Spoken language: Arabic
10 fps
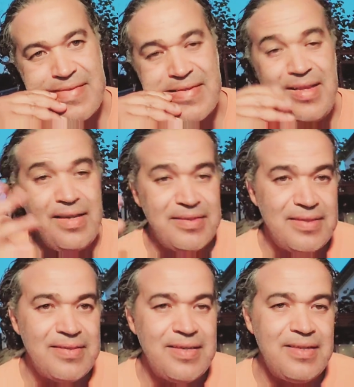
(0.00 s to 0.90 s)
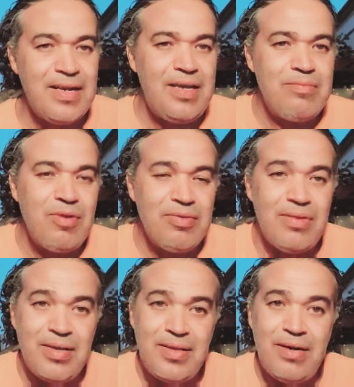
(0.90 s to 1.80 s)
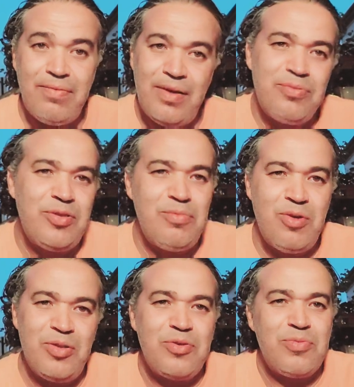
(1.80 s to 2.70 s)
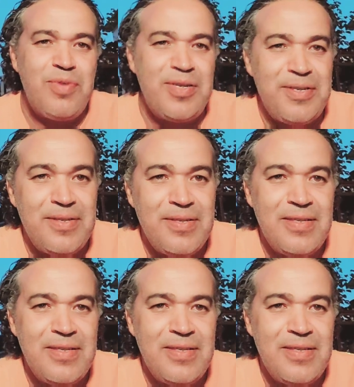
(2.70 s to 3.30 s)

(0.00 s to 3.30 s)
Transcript: الحسن الثاني رحمه الله دار في 1981